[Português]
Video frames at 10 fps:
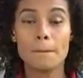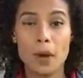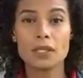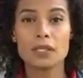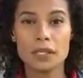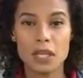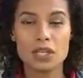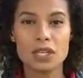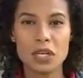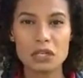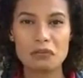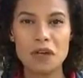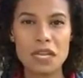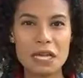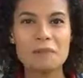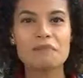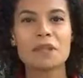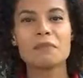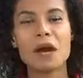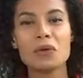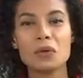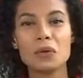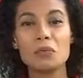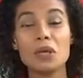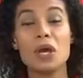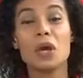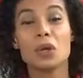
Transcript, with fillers: pode ser de grande valia para o clube.